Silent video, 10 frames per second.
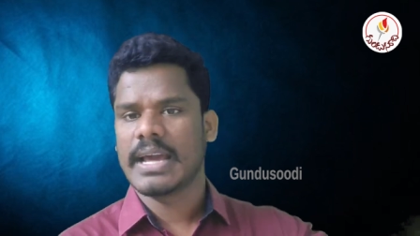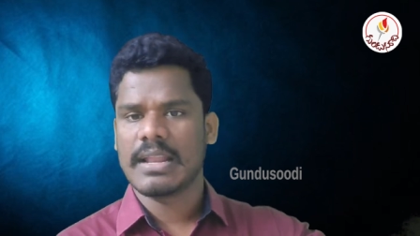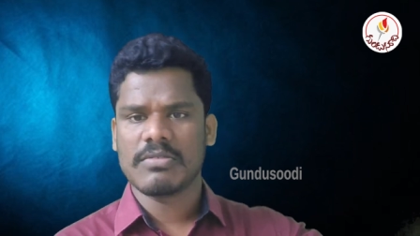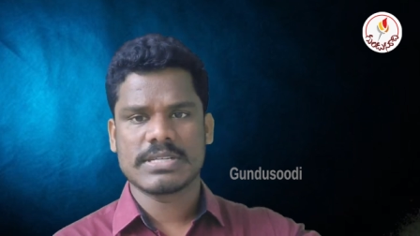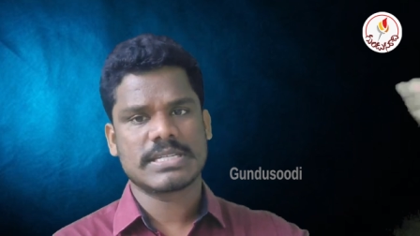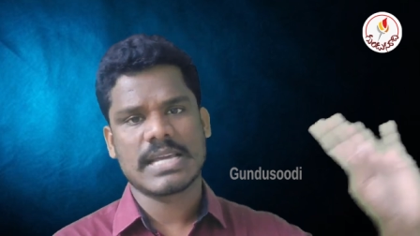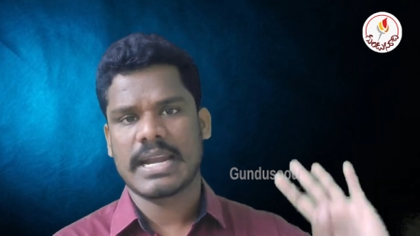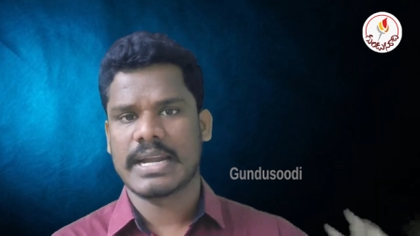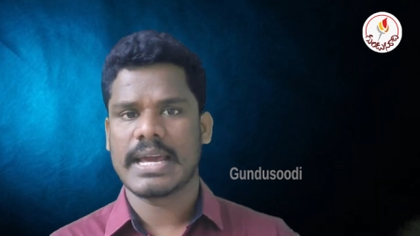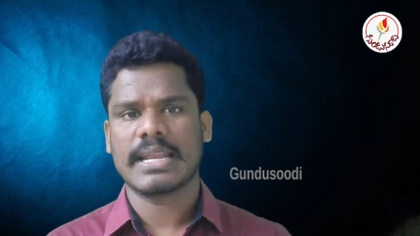రెడ్డి గారిది
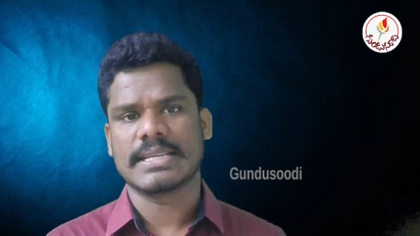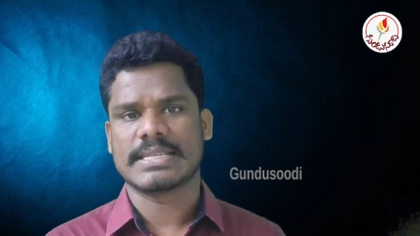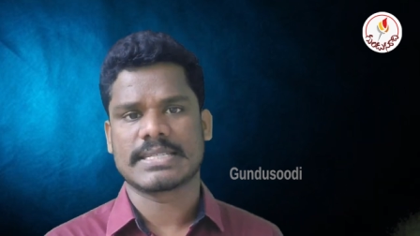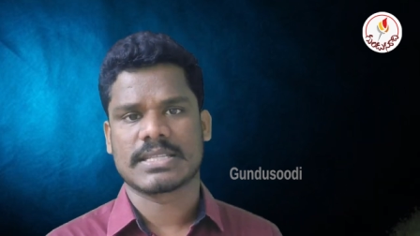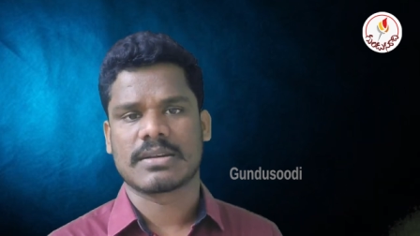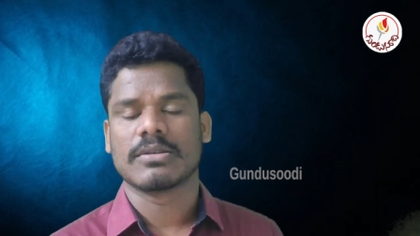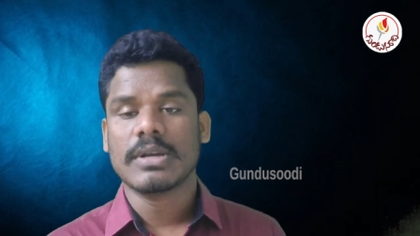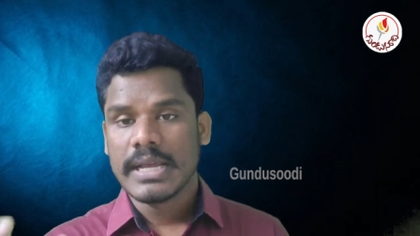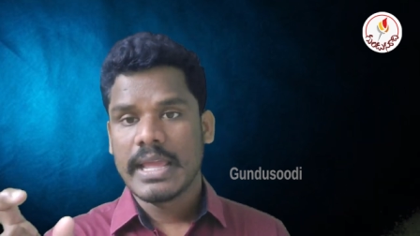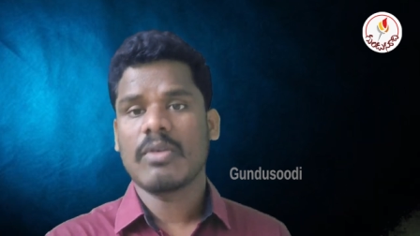రెడ్డి గారికి ఇచ్చేస్తారు
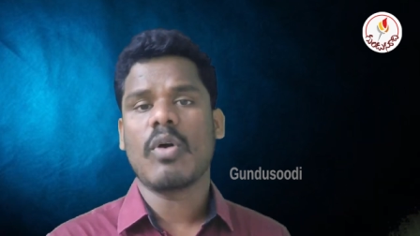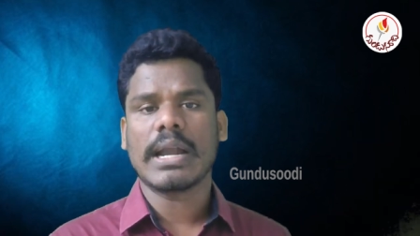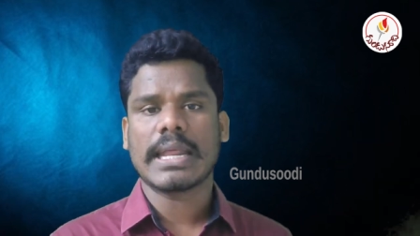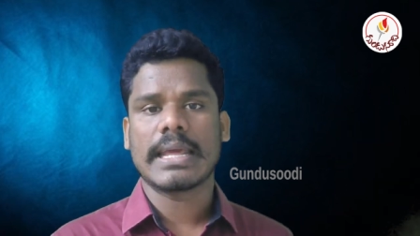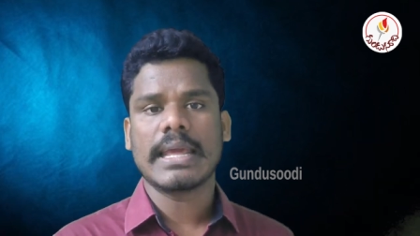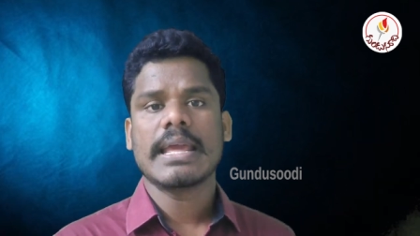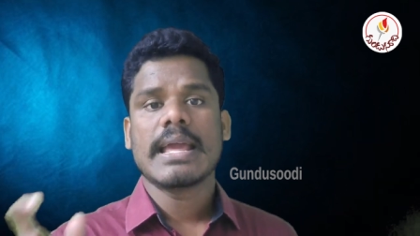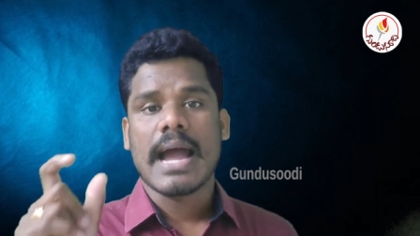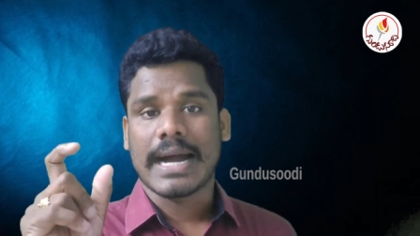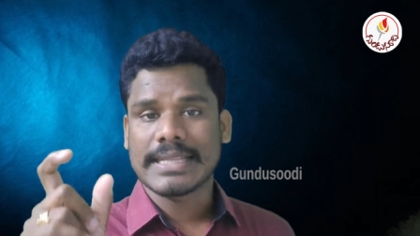ఇంకొకటి
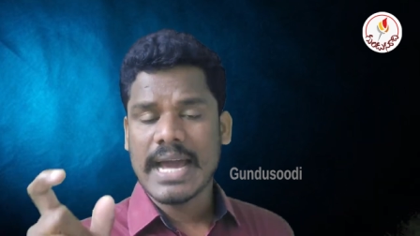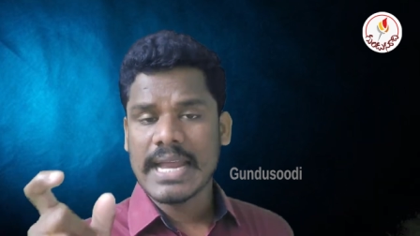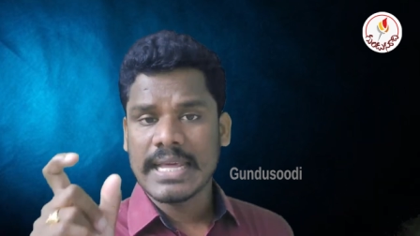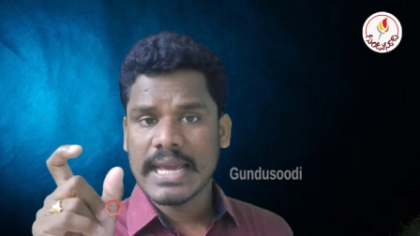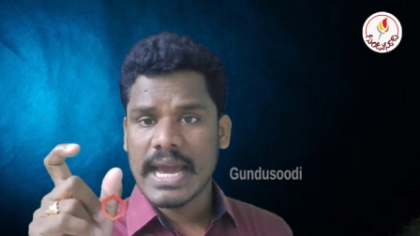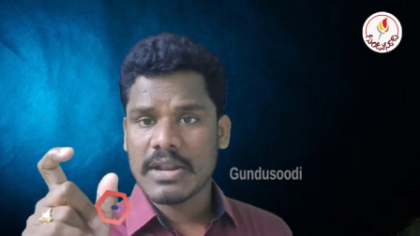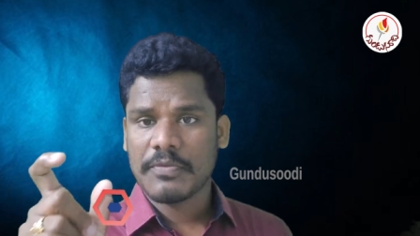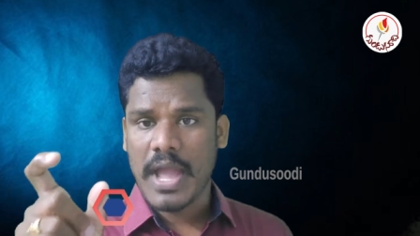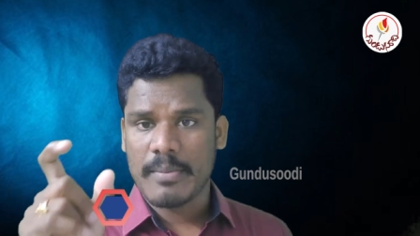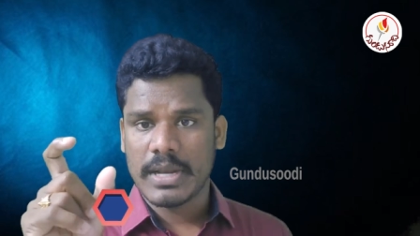అదానీ
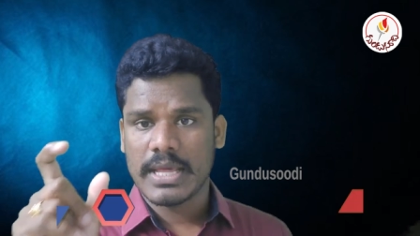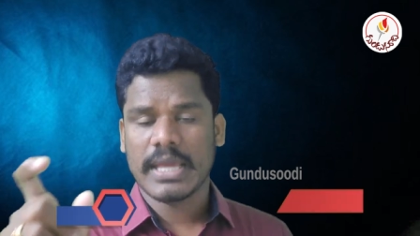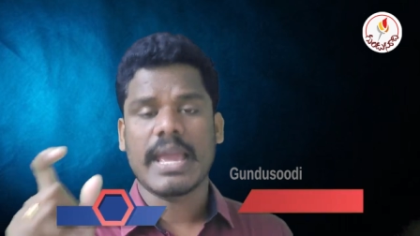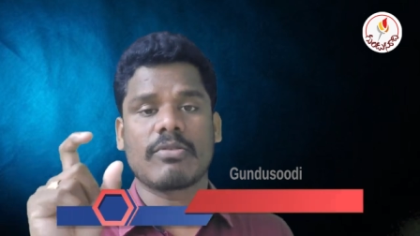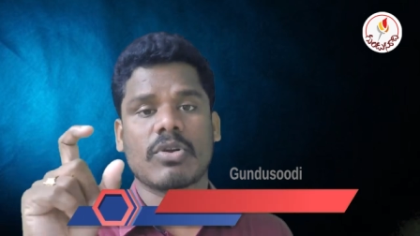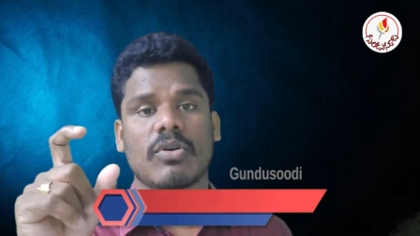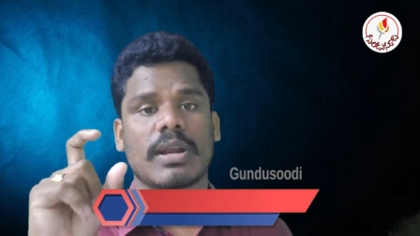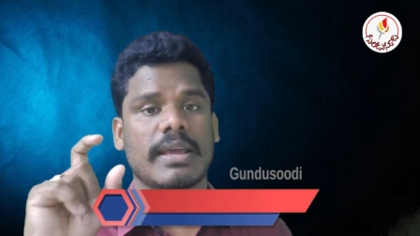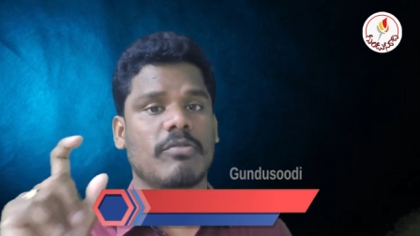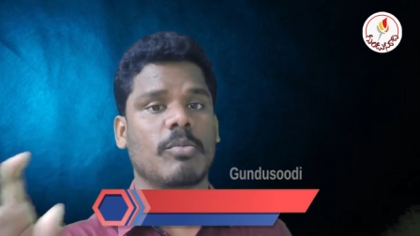గారి ఫ్యామిలీకి
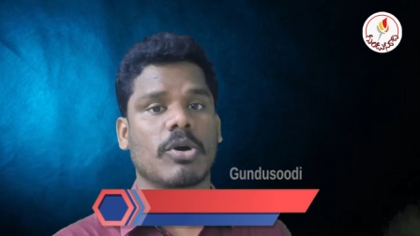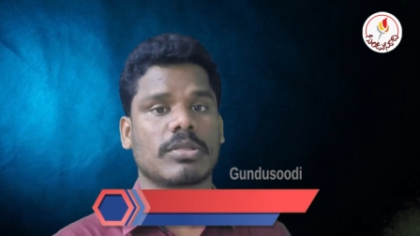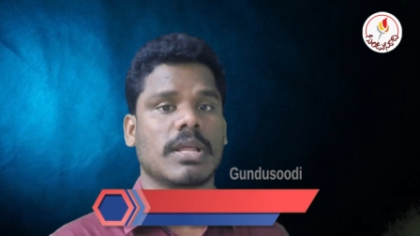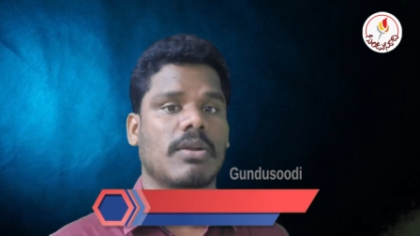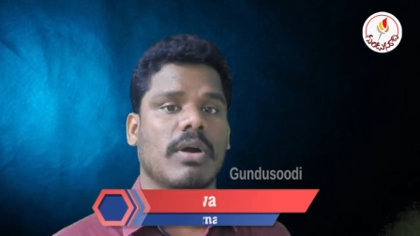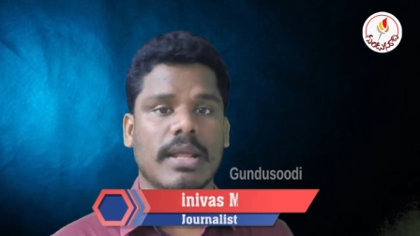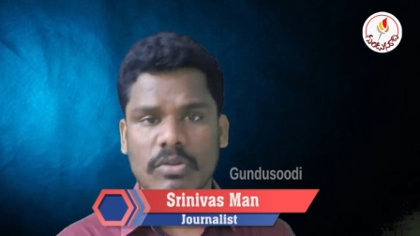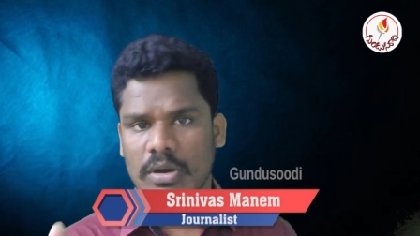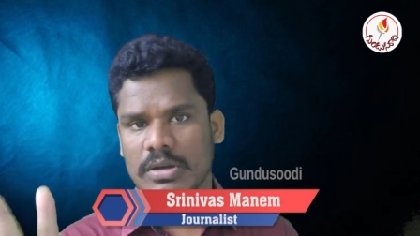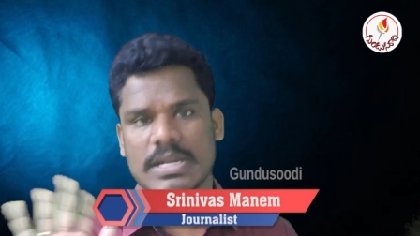ఎవరికొకరికి ఇవ్వబోతున్నారు
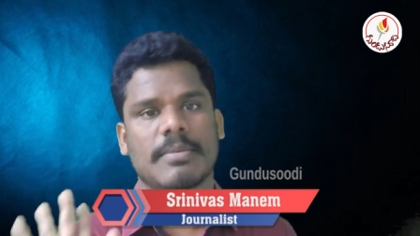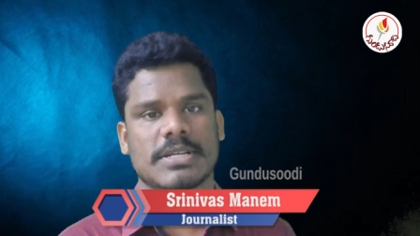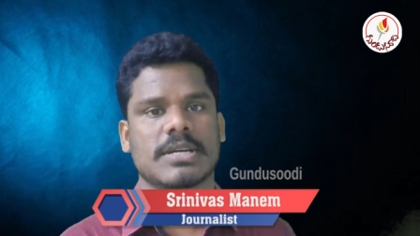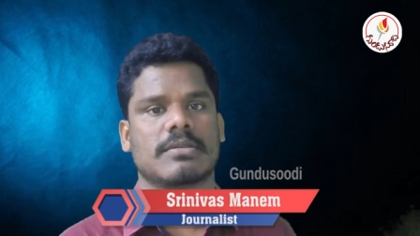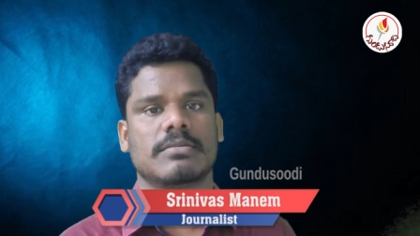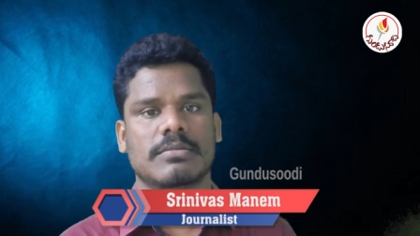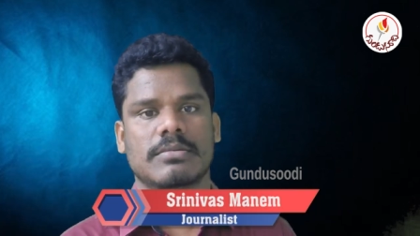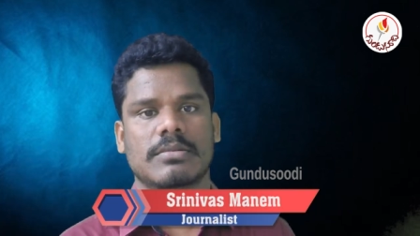అనేది ఒకటి సమాచారం